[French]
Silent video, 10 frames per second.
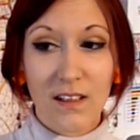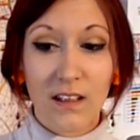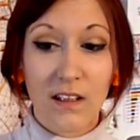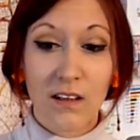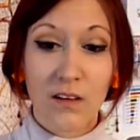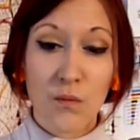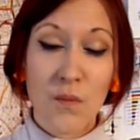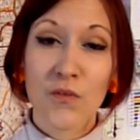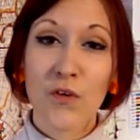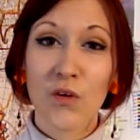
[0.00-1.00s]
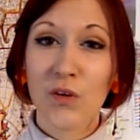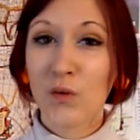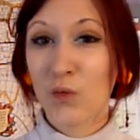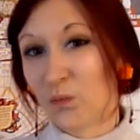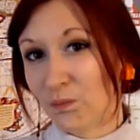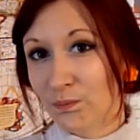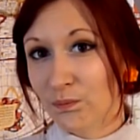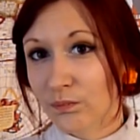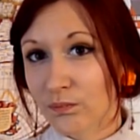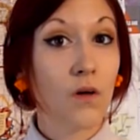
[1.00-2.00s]
Et en même temps, non
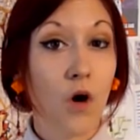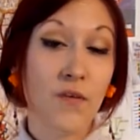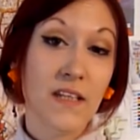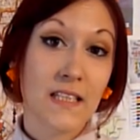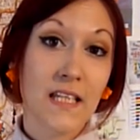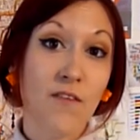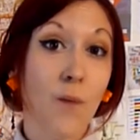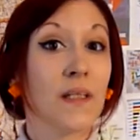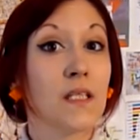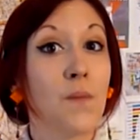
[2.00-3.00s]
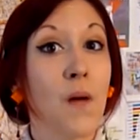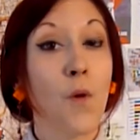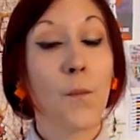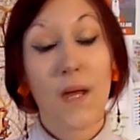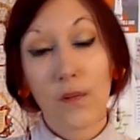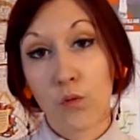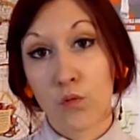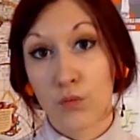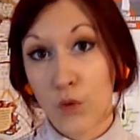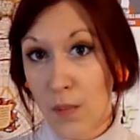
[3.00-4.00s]
en fait, il va principalement perdre
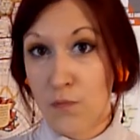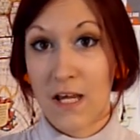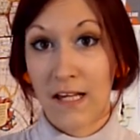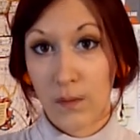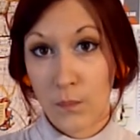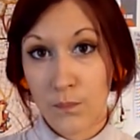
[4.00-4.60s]
son vocabulaire.